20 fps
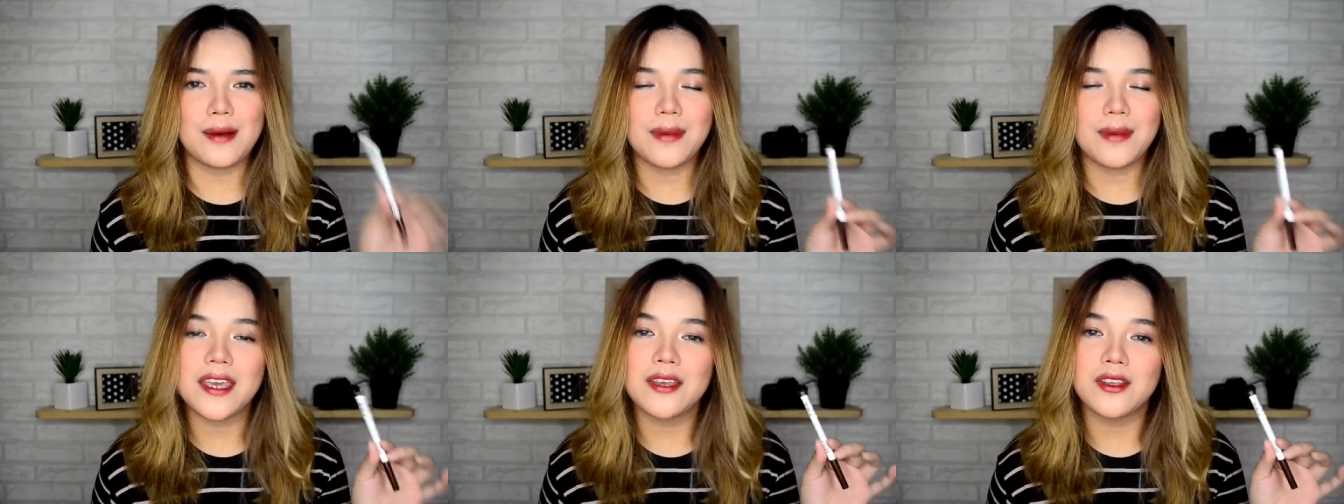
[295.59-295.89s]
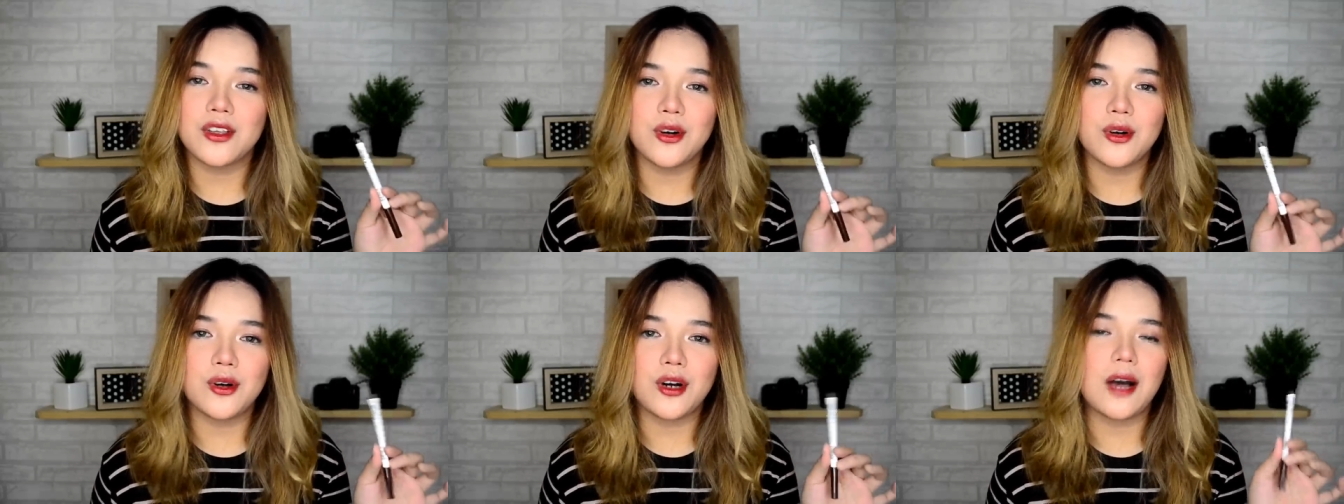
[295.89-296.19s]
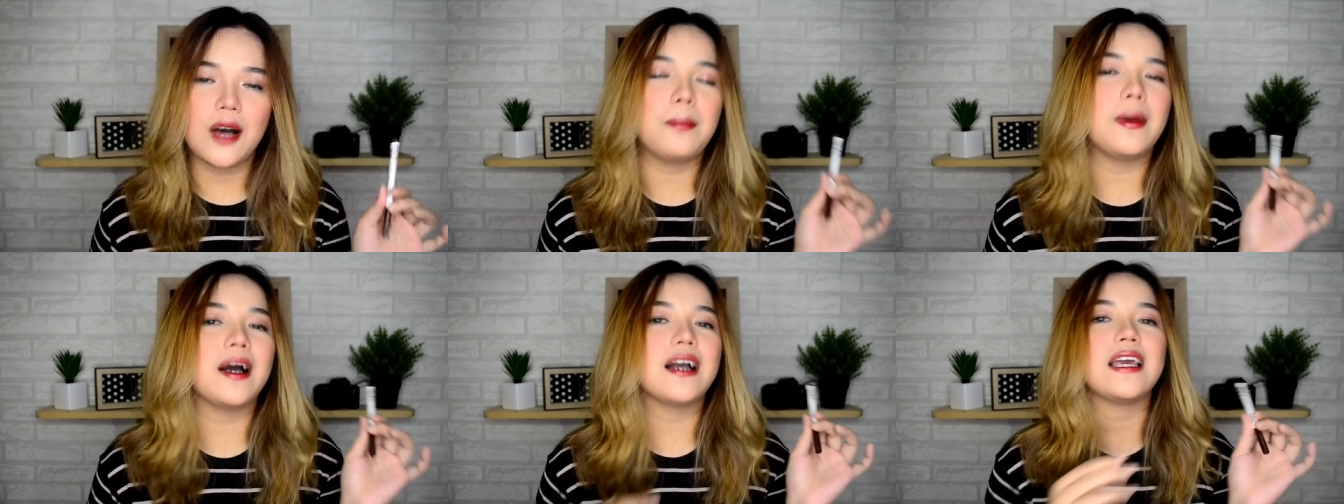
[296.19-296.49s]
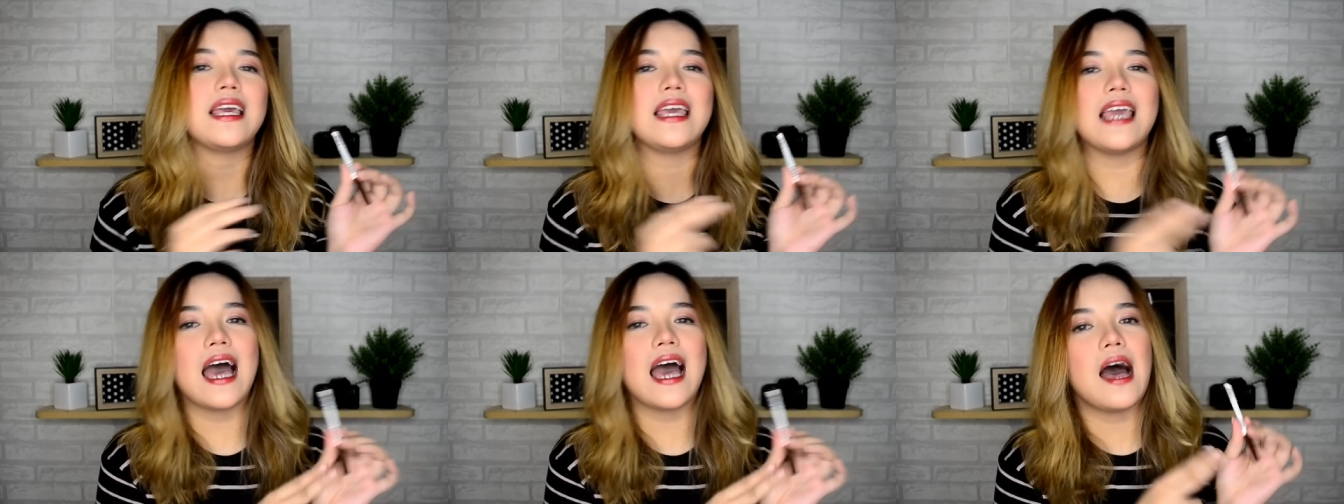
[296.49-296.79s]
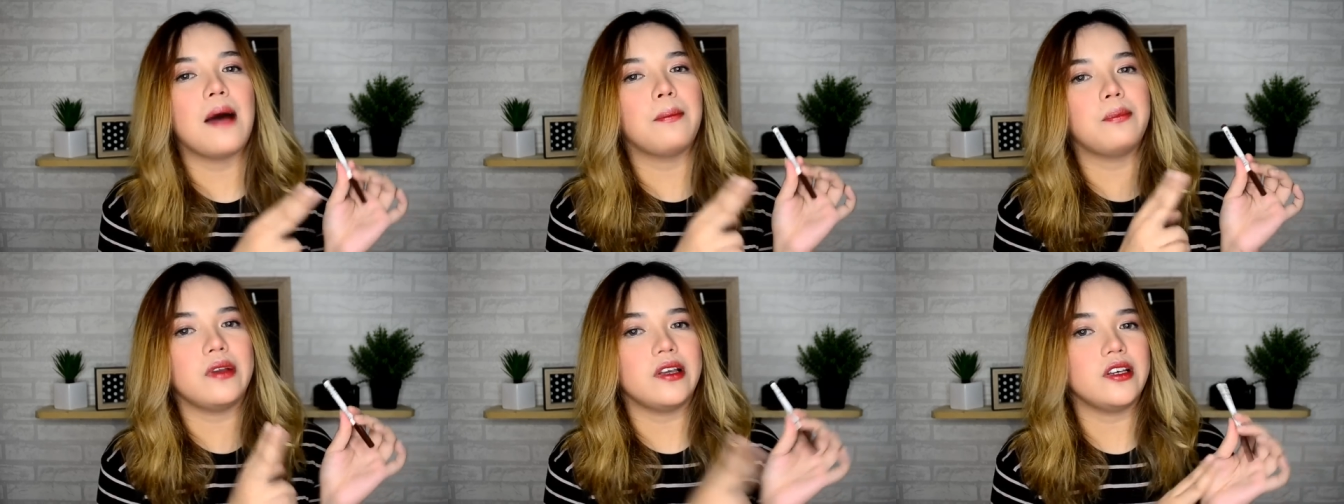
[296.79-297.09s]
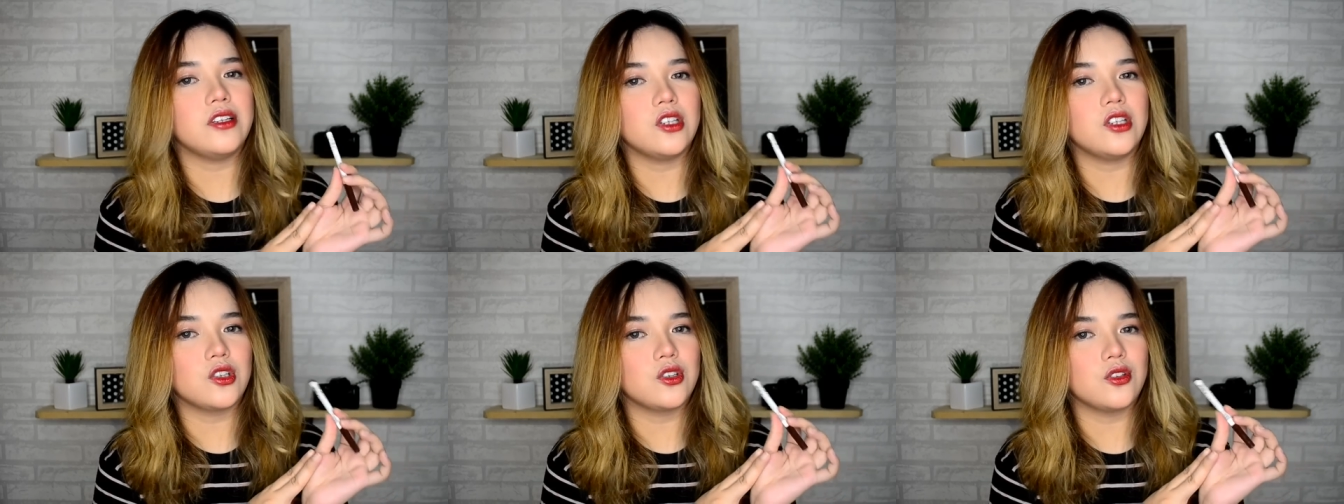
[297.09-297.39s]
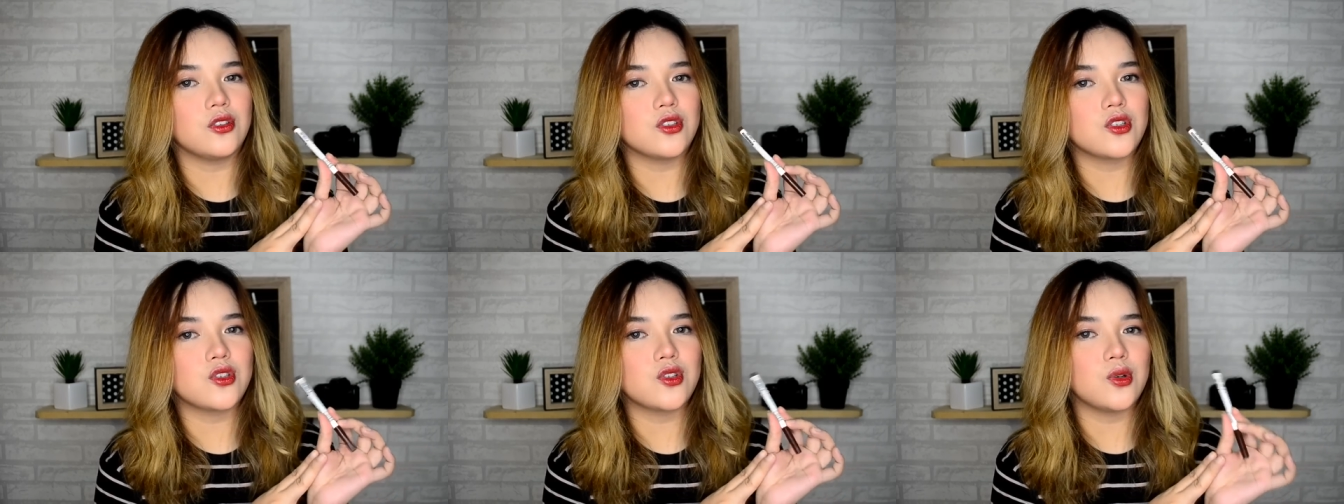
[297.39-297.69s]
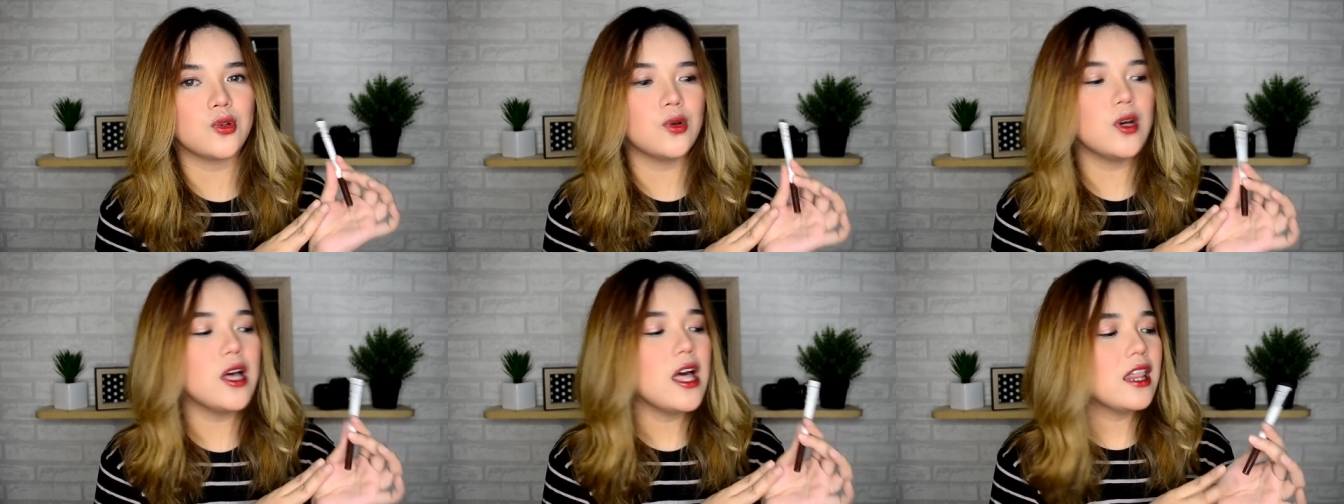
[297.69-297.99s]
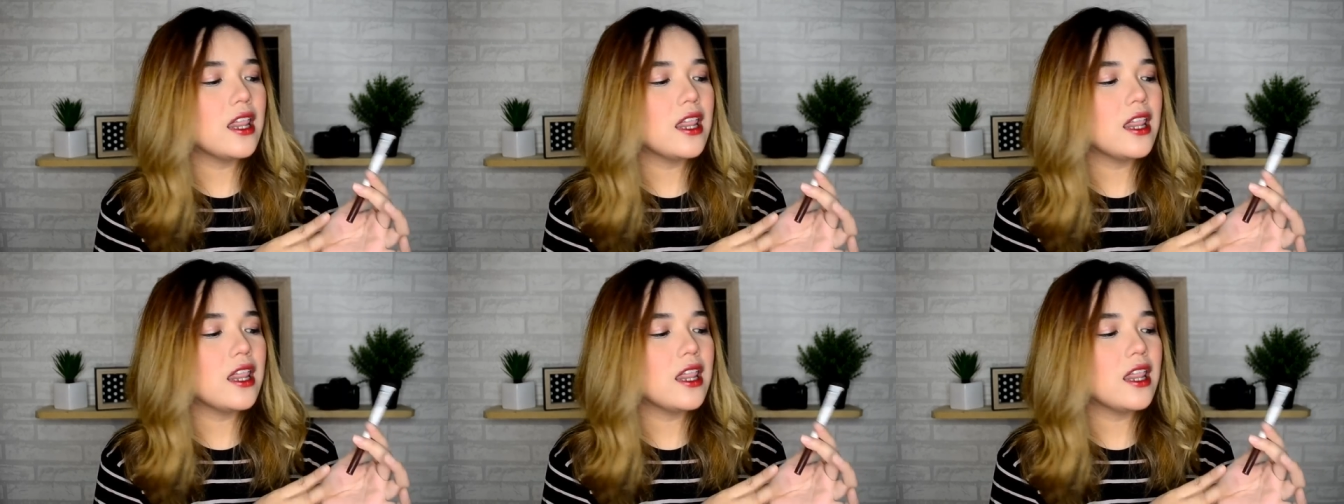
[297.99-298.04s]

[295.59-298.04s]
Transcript: kamay nyo kapag i-apply nyo to. So,